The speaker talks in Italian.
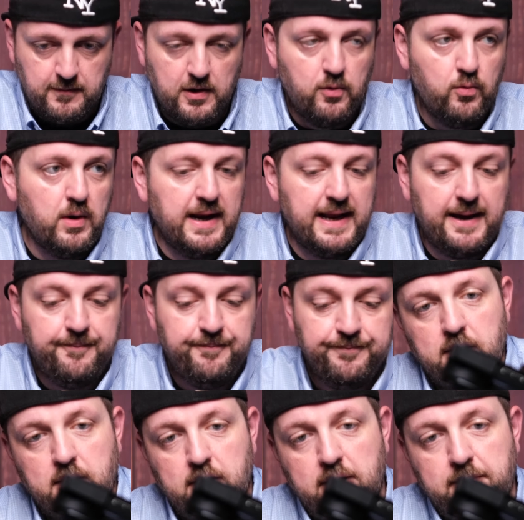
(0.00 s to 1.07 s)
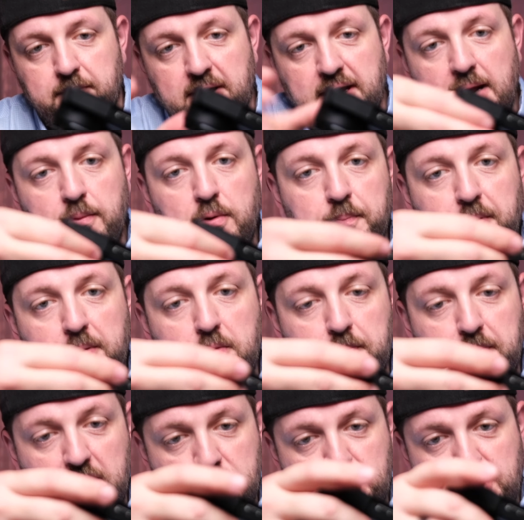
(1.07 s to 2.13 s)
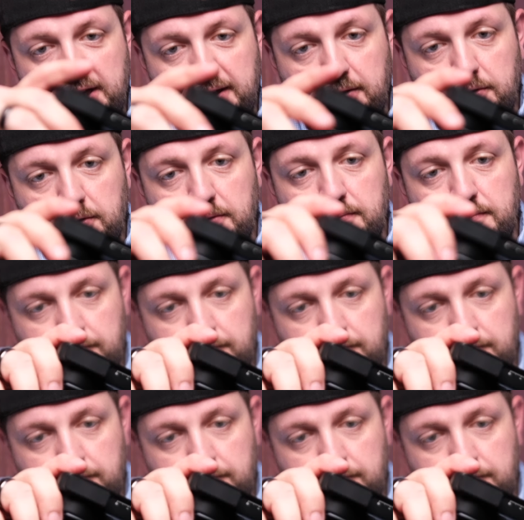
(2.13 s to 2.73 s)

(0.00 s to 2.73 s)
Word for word: Voilà, liberiamo il primo braccetto